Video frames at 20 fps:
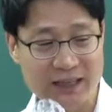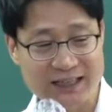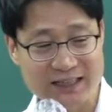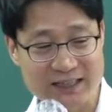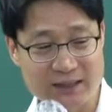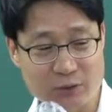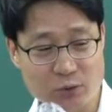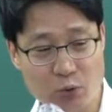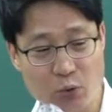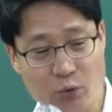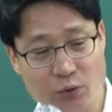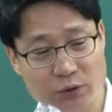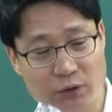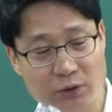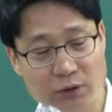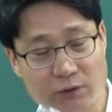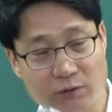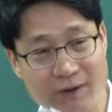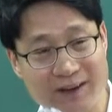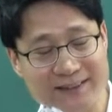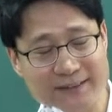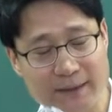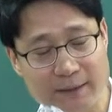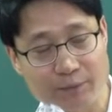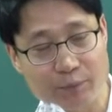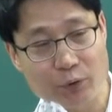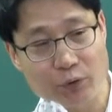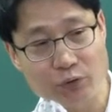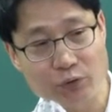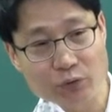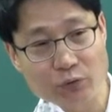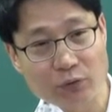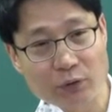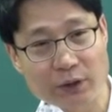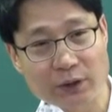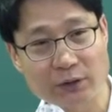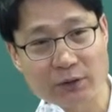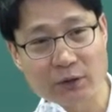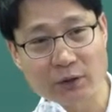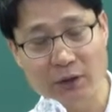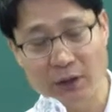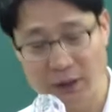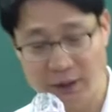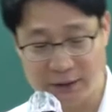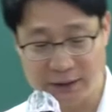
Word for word: 그 소득을 과세 표준으로 해서